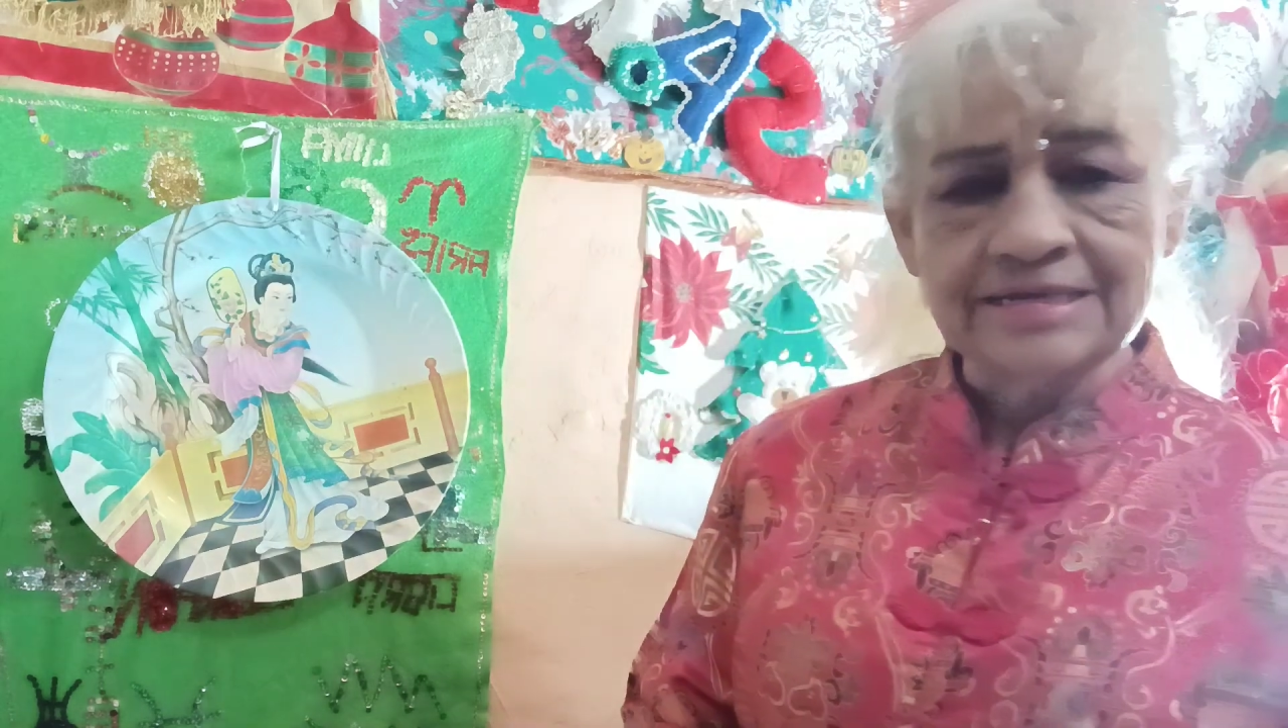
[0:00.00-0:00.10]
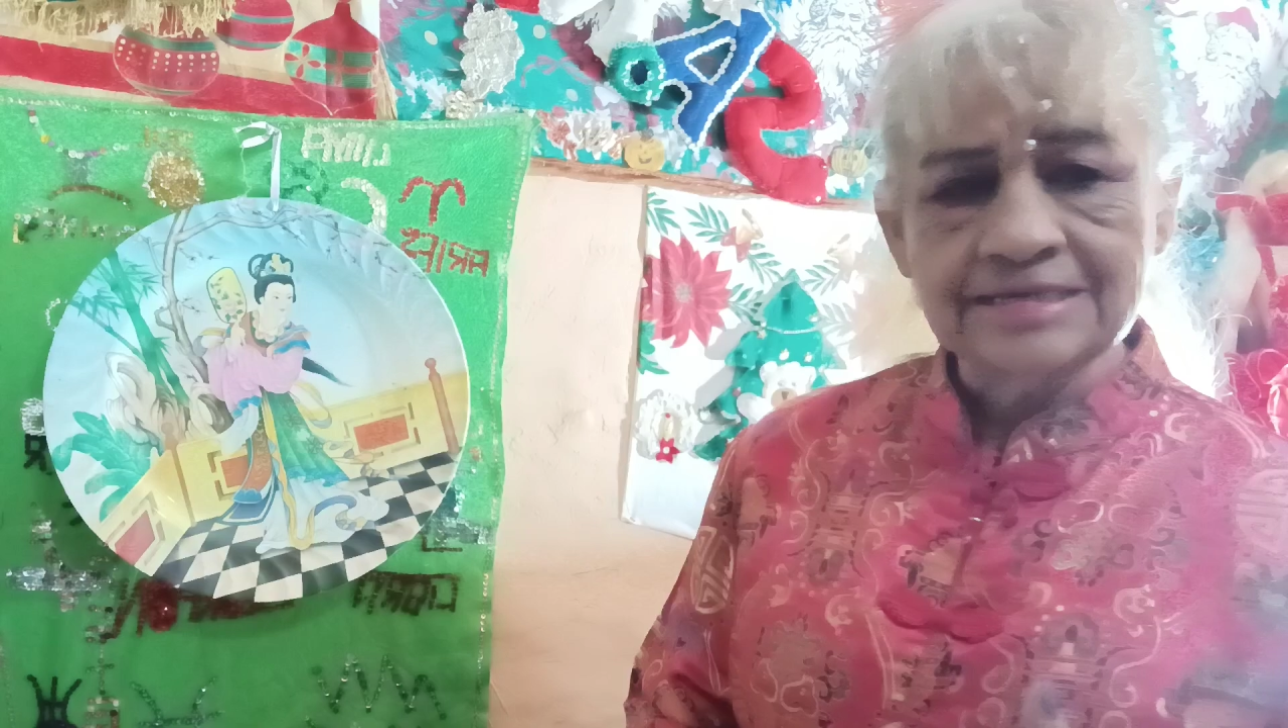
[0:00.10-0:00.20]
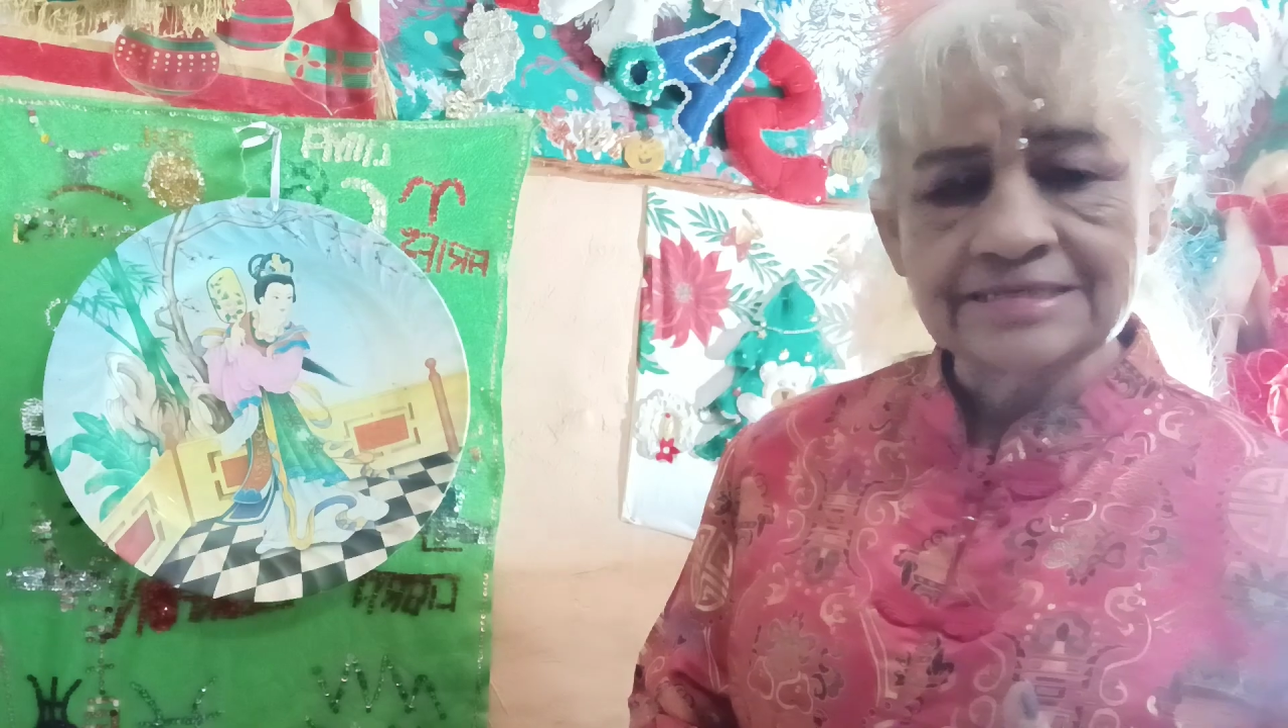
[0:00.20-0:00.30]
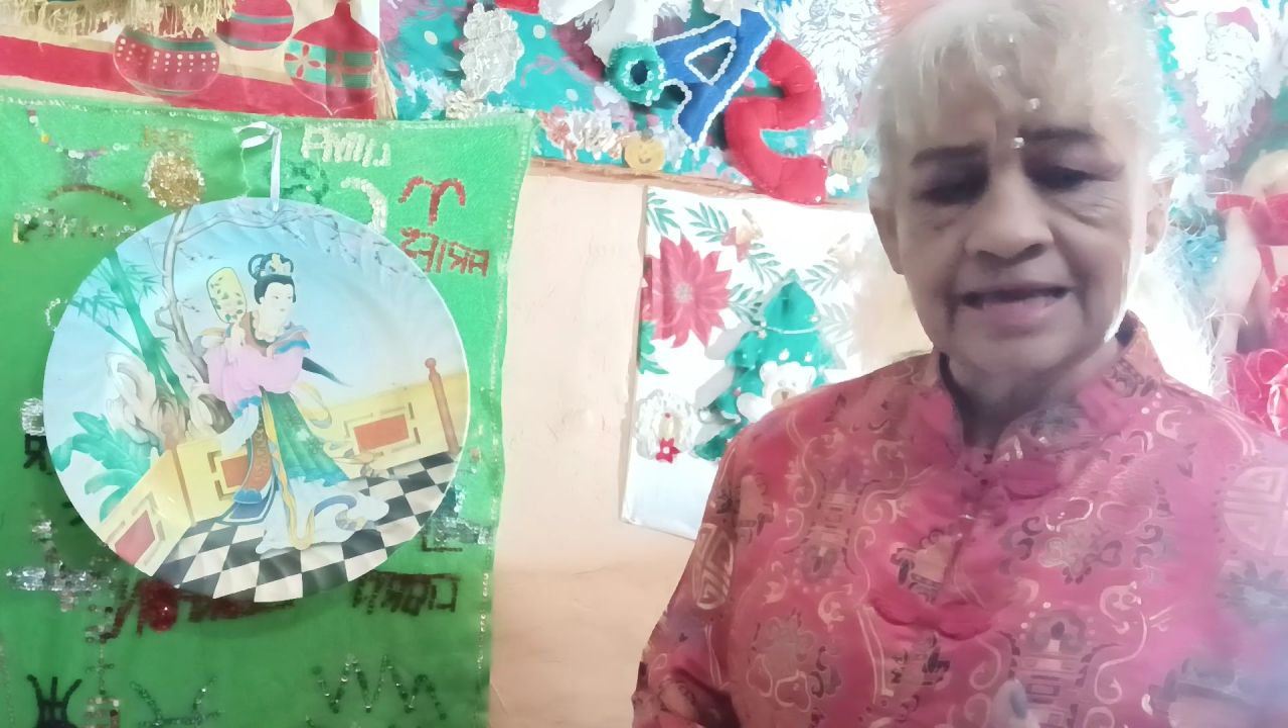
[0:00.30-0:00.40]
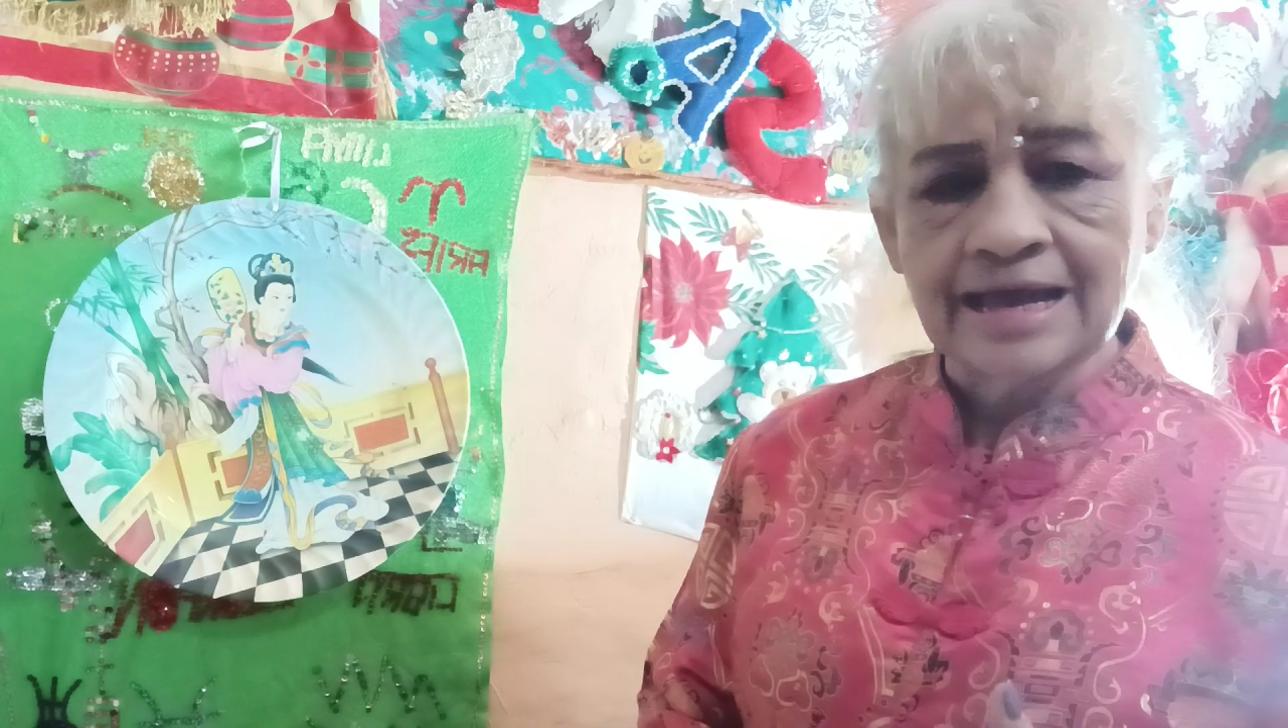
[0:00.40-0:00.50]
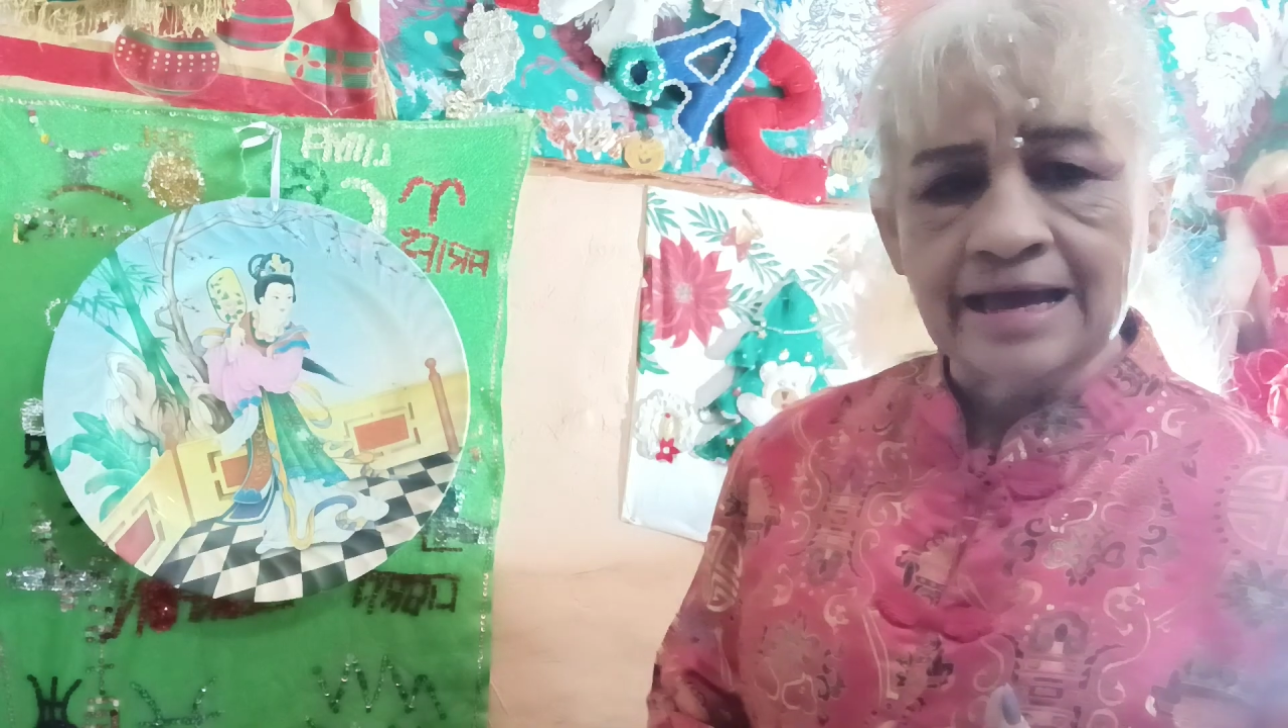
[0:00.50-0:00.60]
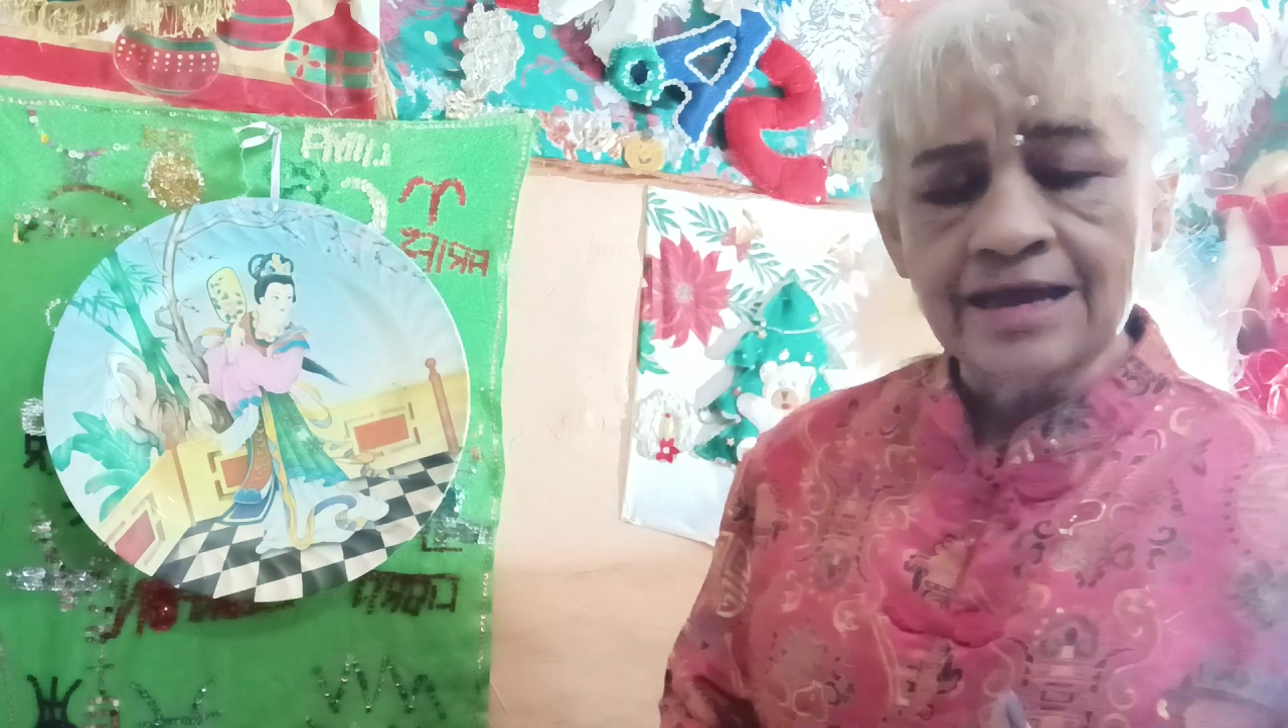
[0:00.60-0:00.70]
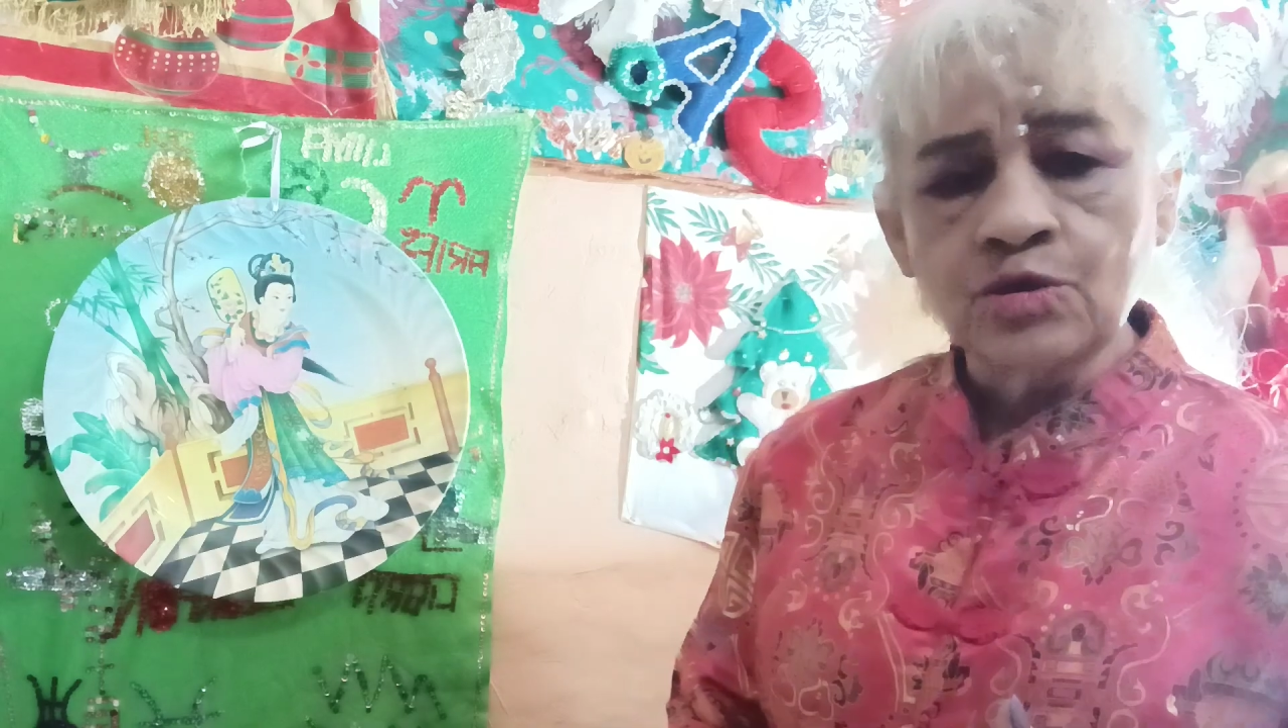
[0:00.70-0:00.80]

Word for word: esa